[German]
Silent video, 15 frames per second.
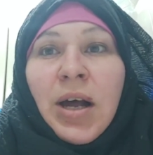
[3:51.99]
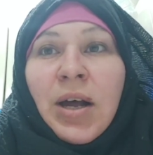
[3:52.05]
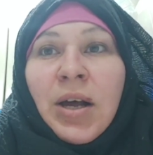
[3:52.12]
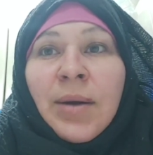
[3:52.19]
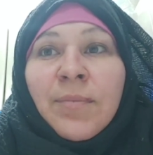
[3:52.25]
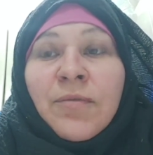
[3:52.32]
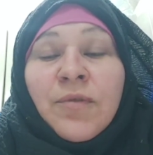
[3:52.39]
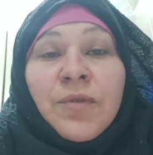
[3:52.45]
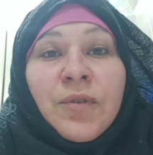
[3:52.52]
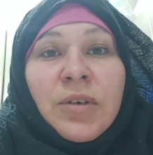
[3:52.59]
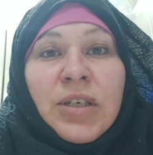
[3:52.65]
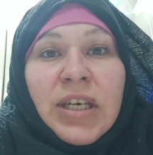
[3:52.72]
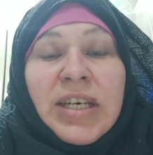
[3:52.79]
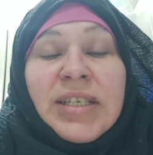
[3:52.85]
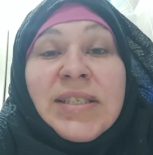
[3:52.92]
ähm,
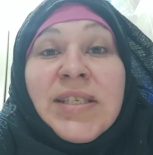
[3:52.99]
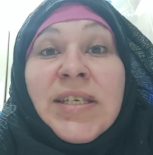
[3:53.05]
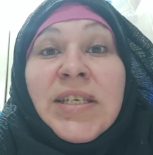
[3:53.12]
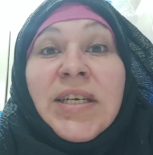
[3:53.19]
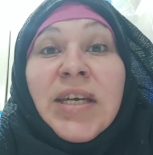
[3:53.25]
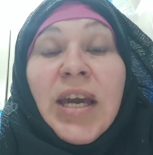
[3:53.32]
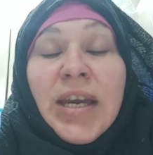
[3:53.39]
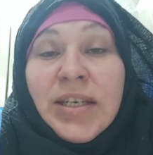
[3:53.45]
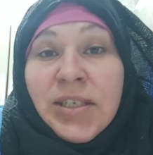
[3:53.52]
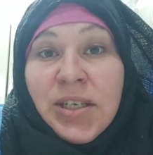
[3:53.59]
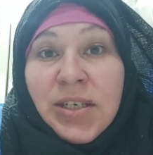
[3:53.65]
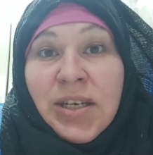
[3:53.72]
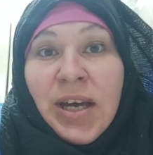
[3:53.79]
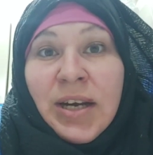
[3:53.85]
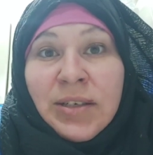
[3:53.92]
kriegt sie die
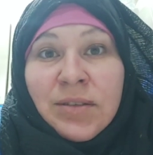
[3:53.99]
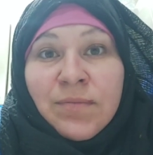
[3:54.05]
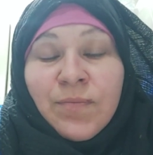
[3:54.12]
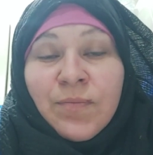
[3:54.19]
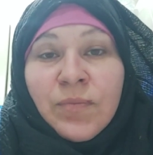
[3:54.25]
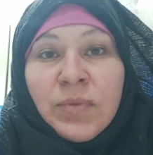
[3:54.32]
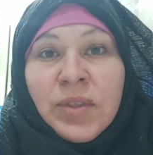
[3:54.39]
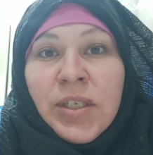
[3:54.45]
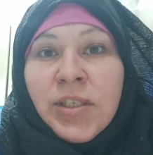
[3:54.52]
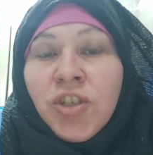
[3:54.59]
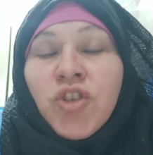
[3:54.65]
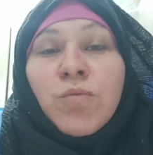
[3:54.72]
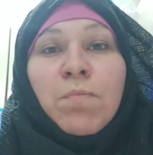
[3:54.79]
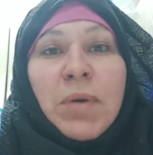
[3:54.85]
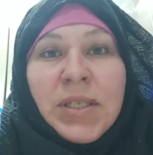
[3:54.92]
Rente dann das
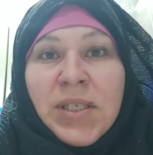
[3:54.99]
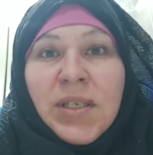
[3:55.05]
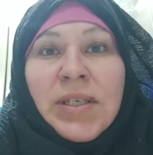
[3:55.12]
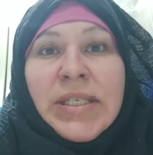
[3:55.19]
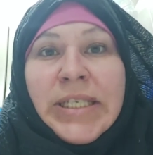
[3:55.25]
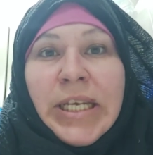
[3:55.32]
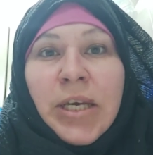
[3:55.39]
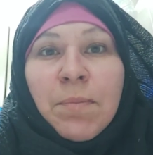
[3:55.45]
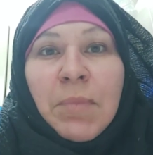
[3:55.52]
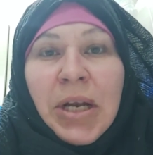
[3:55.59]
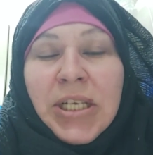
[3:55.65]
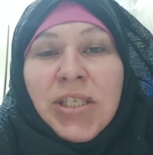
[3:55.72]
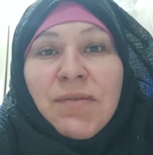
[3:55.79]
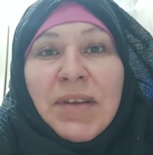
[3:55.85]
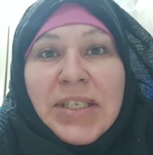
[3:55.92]
ist ein besseres Leben,
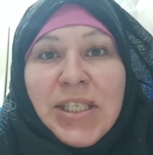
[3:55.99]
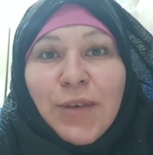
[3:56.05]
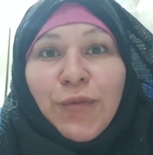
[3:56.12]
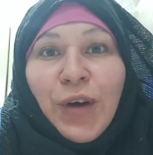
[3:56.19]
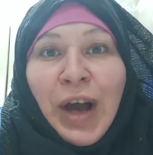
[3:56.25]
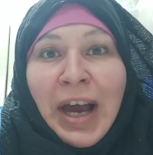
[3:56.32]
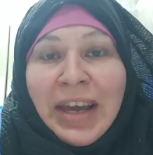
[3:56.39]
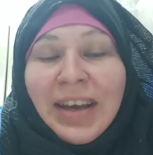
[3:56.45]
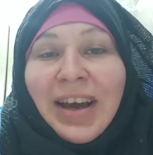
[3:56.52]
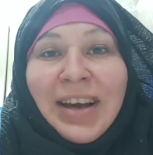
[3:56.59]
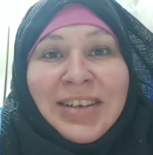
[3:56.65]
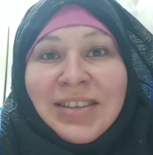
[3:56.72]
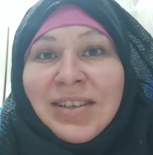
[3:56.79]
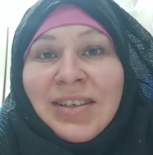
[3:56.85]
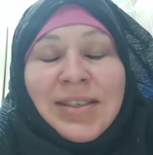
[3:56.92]
als wenn sie
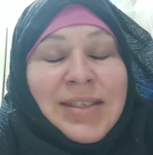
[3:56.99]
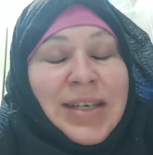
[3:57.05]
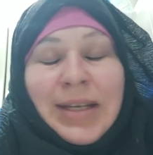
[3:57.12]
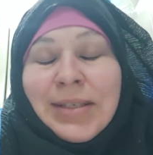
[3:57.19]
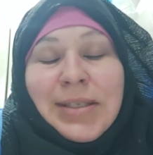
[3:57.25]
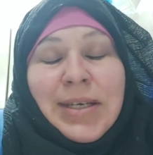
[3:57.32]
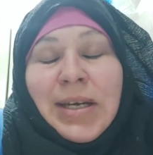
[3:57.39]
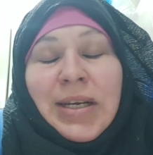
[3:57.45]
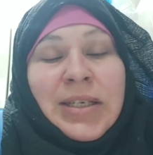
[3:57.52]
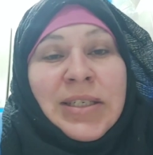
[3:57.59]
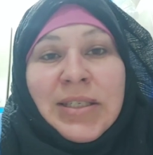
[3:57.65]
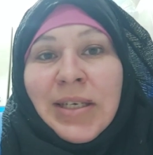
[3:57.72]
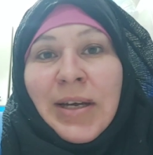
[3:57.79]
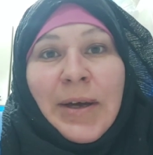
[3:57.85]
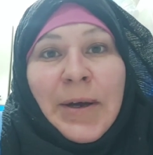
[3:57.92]
verheiratet ist, ganz
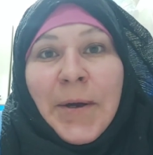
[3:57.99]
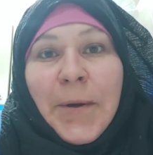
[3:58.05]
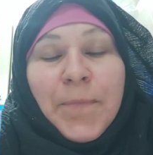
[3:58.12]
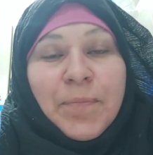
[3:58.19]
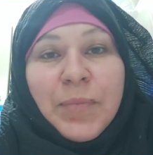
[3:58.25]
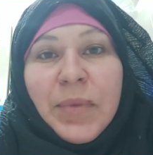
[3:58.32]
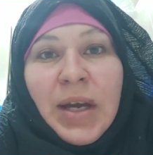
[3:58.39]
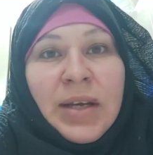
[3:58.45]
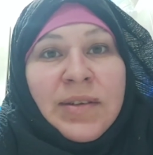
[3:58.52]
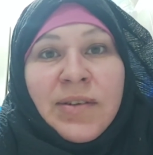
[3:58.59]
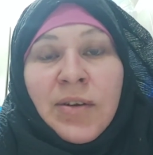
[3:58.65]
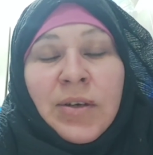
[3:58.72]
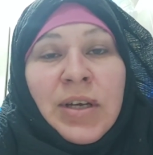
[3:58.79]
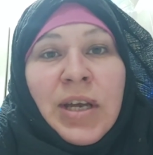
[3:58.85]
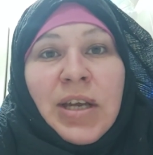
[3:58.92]
ehrlich.
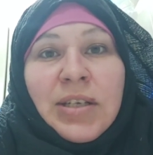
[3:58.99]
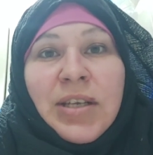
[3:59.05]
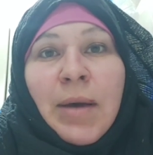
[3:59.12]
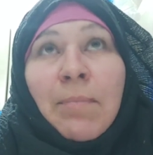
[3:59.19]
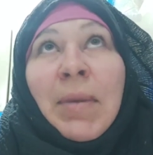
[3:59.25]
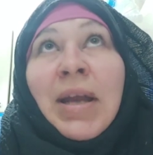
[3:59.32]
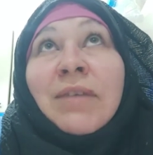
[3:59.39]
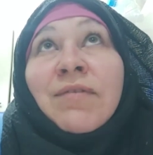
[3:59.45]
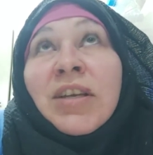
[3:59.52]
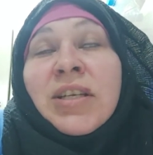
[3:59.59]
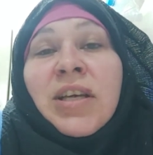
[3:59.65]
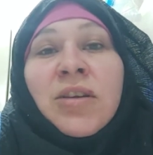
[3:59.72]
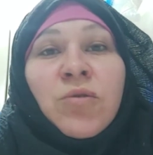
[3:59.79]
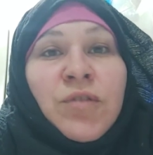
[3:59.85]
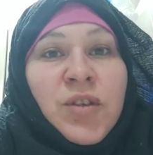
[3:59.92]
Also der Mann, wenn
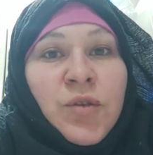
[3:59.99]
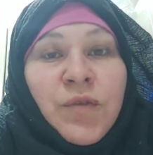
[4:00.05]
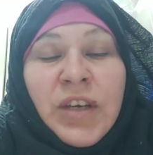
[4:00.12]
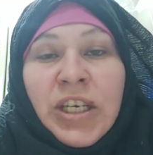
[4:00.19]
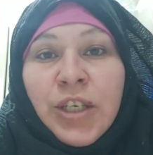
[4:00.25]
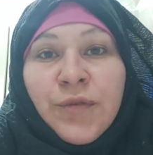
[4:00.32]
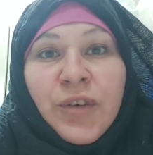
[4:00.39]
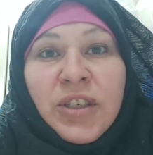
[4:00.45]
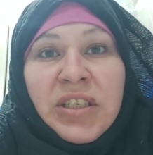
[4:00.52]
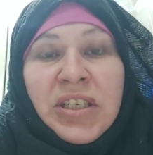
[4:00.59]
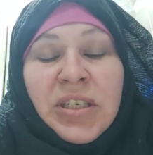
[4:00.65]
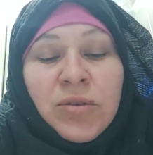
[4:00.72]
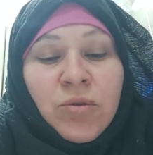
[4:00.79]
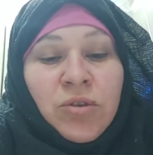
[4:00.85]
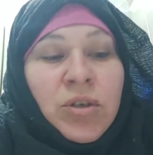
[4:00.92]
der nur so wenig
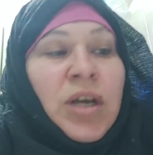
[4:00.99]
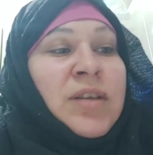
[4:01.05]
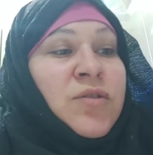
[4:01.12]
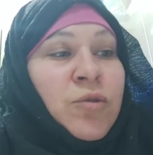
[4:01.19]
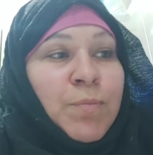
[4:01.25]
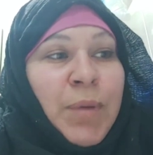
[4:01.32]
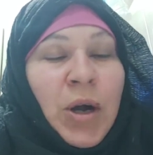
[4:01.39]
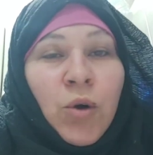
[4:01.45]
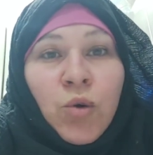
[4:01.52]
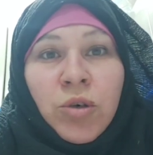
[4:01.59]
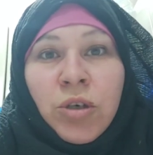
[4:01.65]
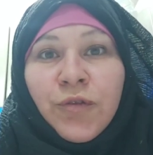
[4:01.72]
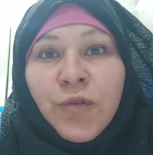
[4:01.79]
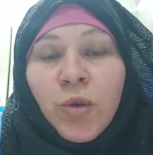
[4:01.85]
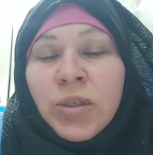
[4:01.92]
verdient und da so ein paar
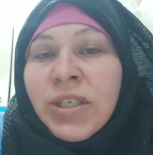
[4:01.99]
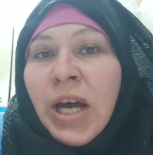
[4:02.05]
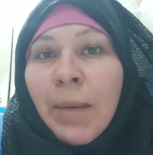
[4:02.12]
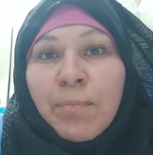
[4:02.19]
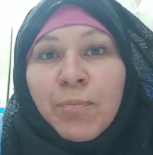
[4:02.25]
hundert Pfund